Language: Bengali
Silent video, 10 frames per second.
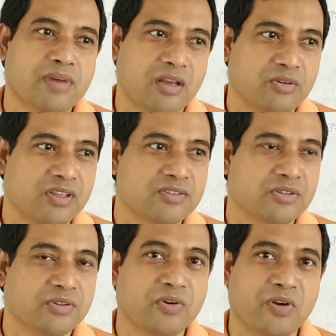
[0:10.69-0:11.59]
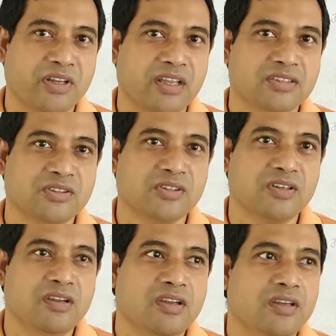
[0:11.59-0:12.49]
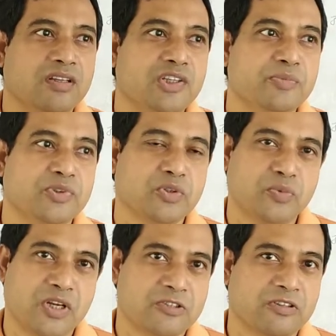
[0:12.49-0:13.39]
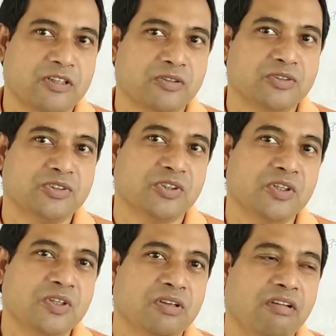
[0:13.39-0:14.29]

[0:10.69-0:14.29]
ভালো আছো ঘরে আছো নিয়মিত পড়াশোনা করছো